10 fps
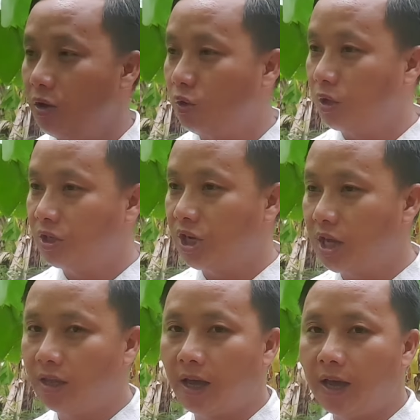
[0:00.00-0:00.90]
yua chế
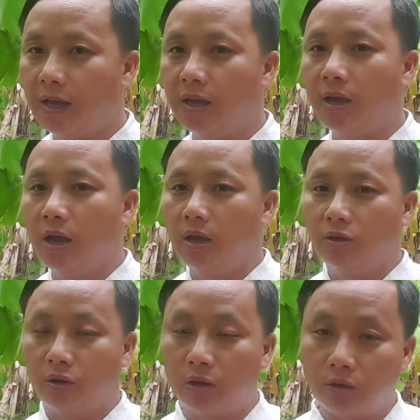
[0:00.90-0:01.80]
chai
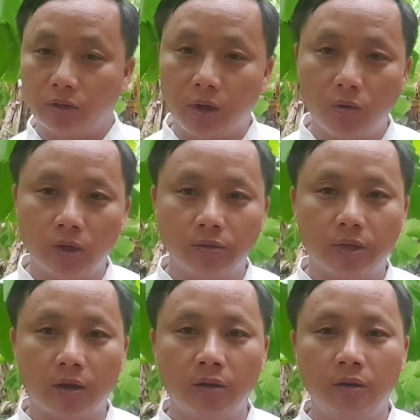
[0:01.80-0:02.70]
cẩn tao cẩn
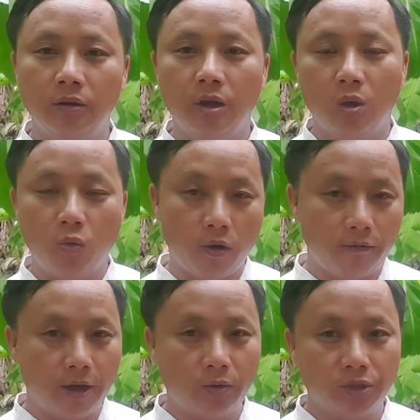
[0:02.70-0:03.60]
tao ua
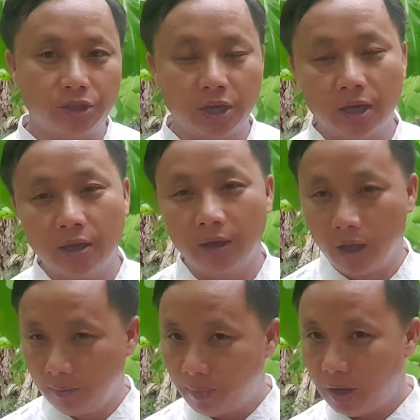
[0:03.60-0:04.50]
vào chế
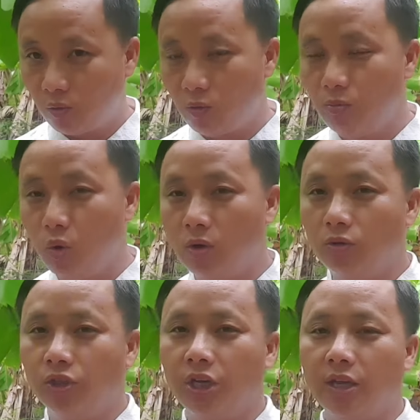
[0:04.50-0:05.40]
bé cú mua lúa
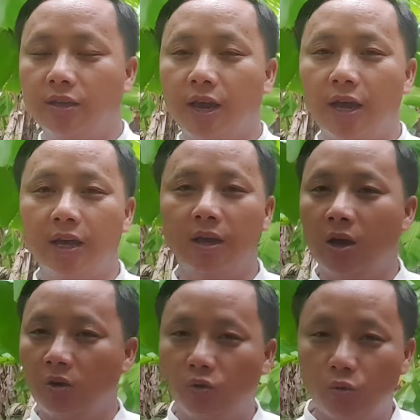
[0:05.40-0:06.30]
chế chay,
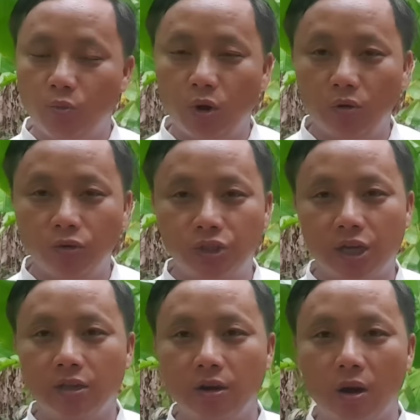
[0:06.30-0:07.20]
cú mua lúa
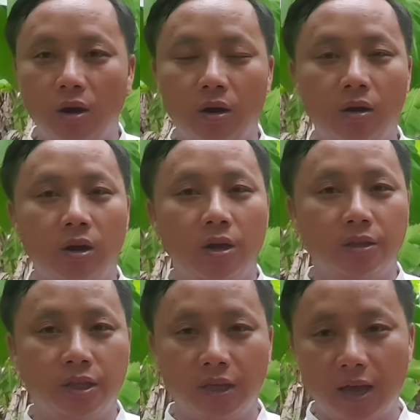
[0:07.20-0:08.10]
chế nhỏ
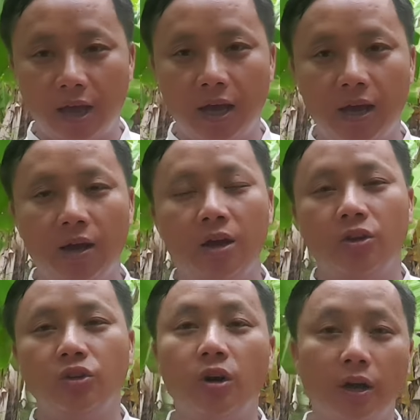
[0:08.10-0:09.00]
thia
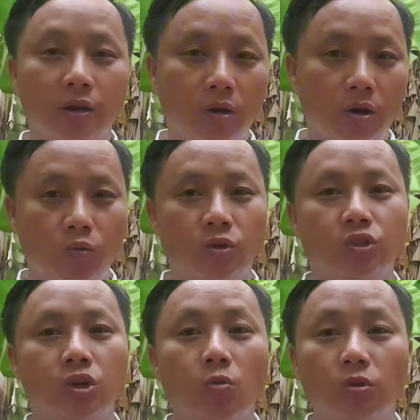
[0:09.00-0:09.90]
giờ ấy khó của
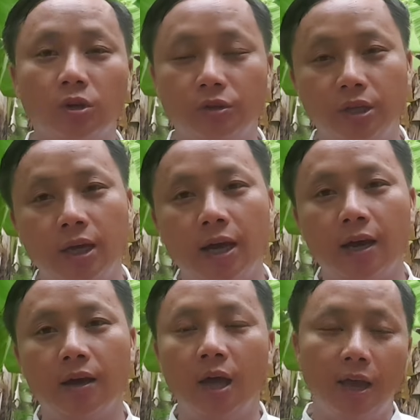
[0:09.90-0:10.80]
rồng cái kia
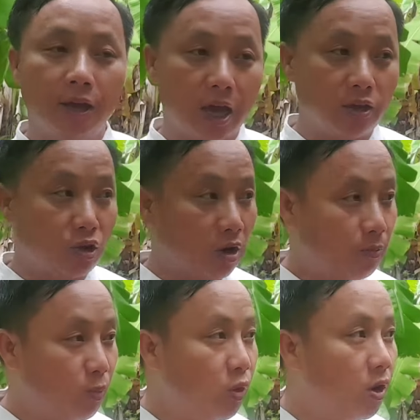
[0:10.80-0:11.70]
ai e giờ
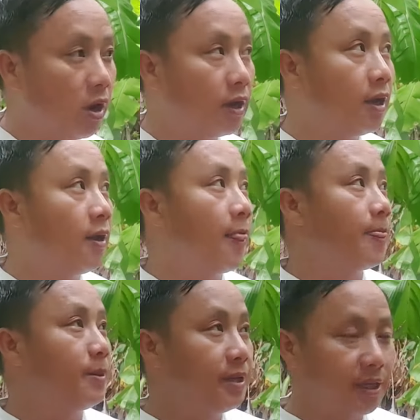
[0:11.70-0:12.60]
mua
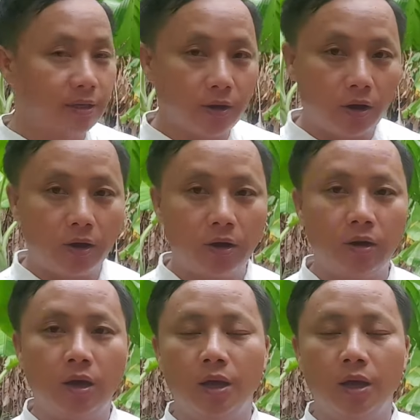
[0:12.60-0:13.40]
nỉ nọ